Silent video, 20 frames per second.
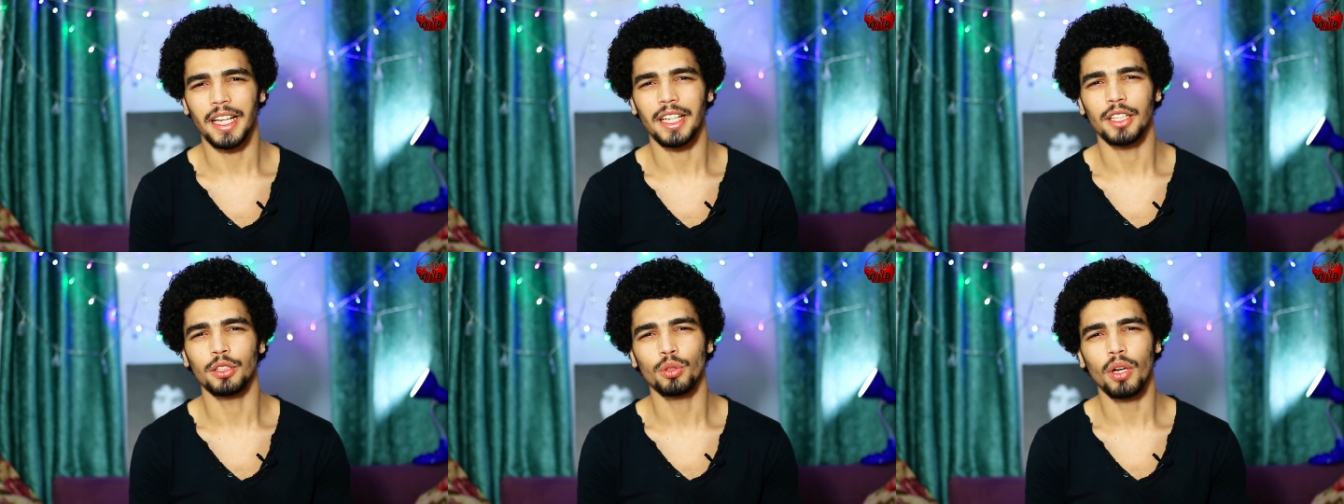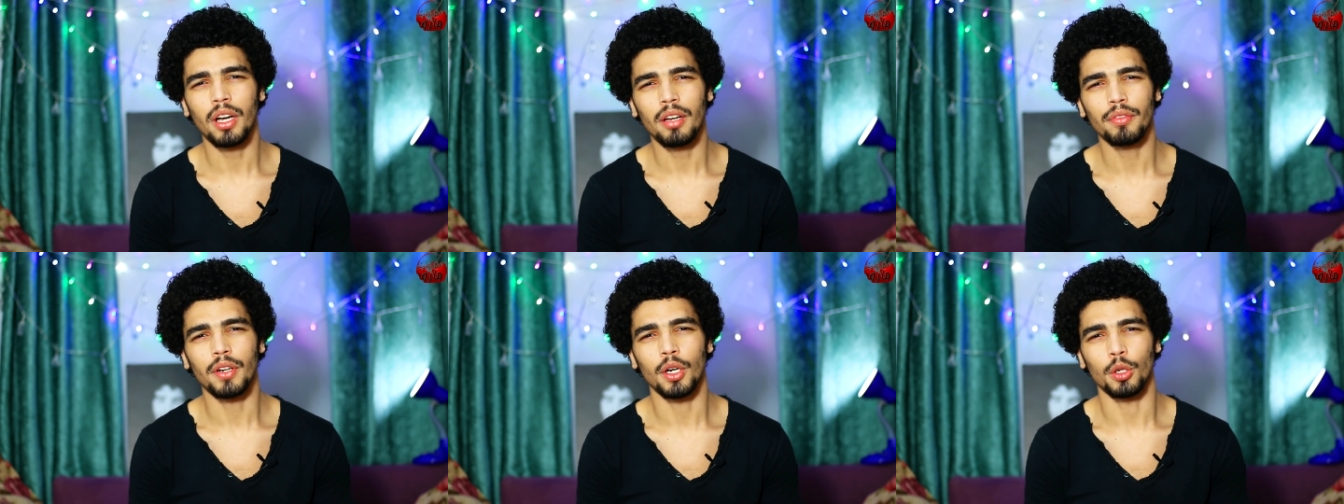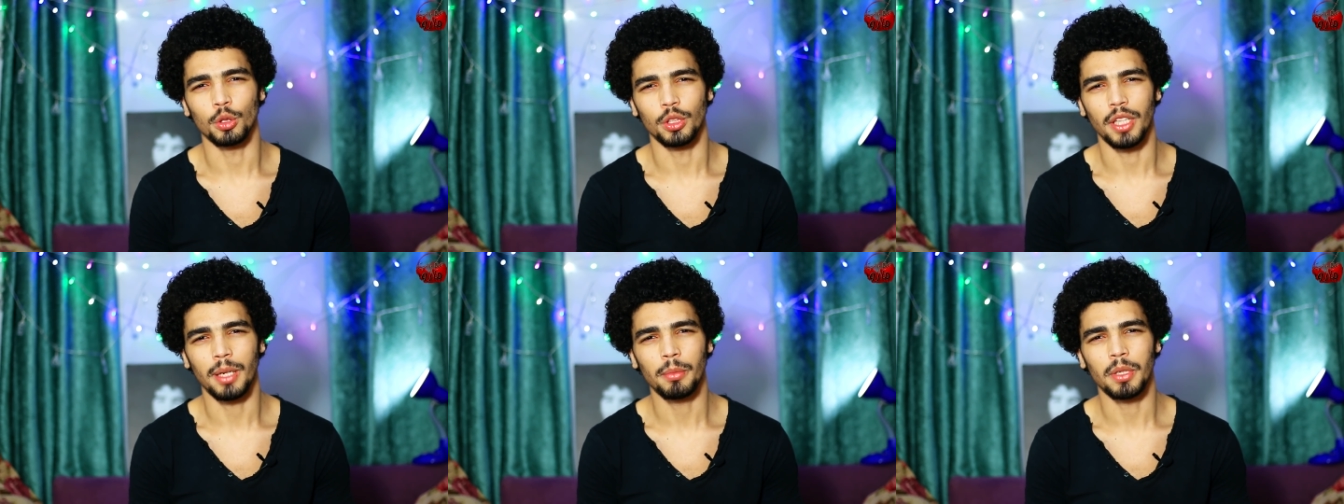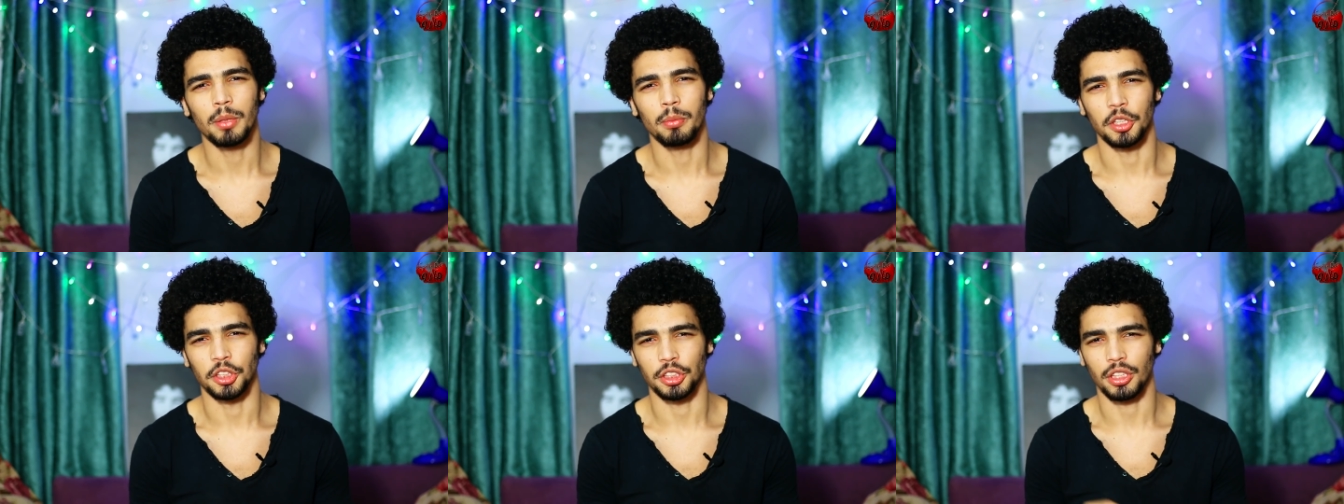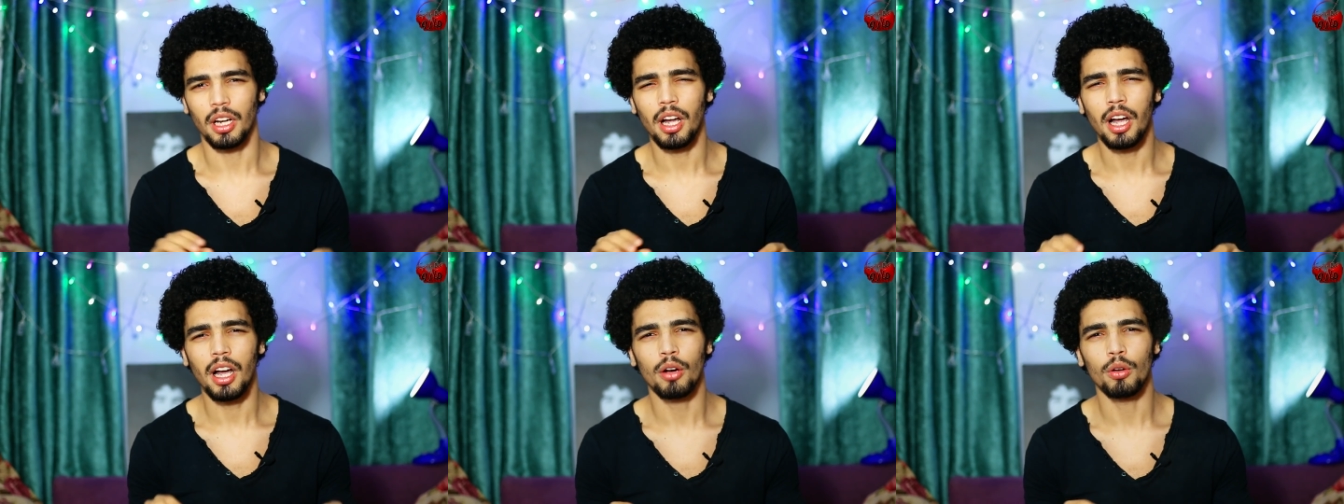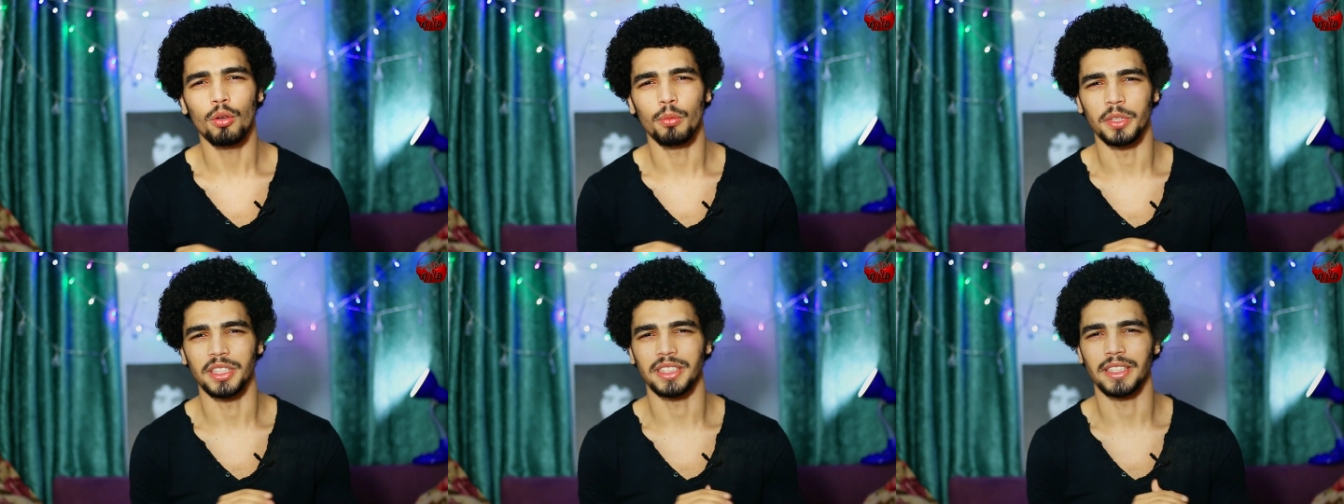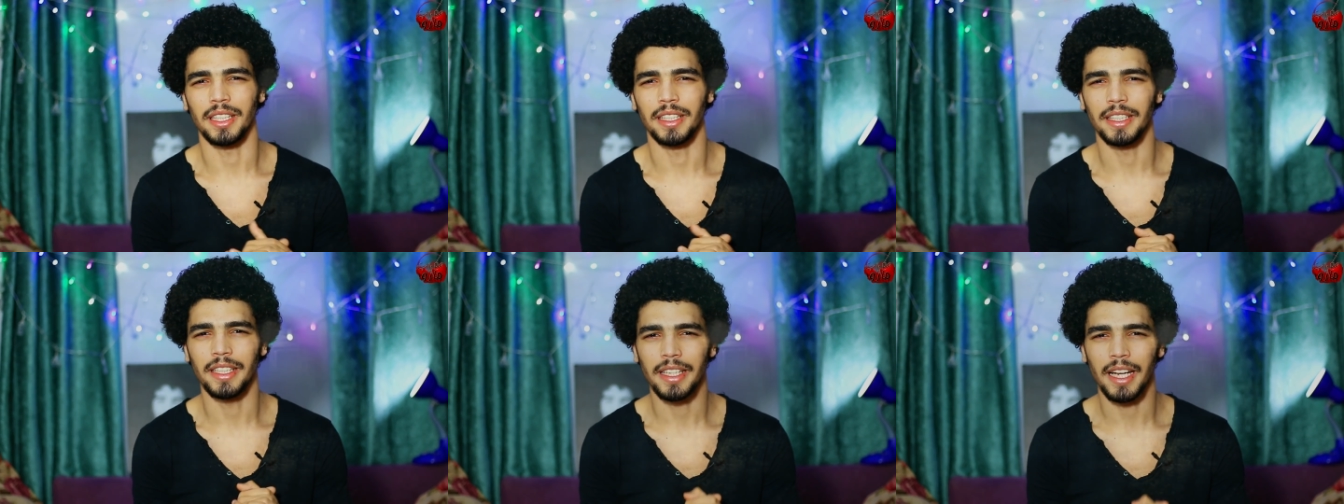كانت واقفة قدام المشرحة
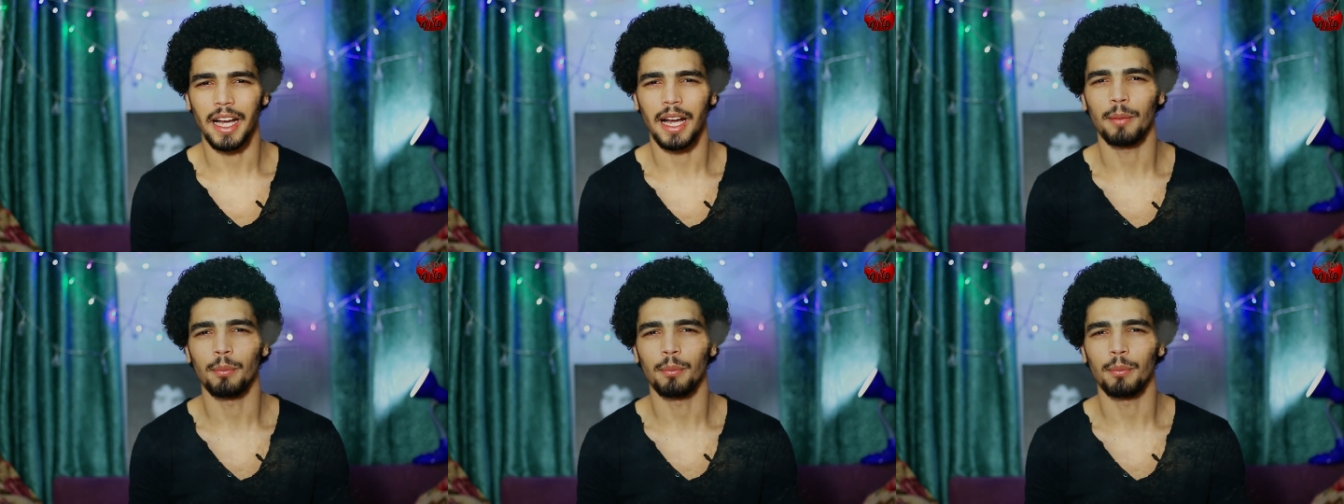ومستنية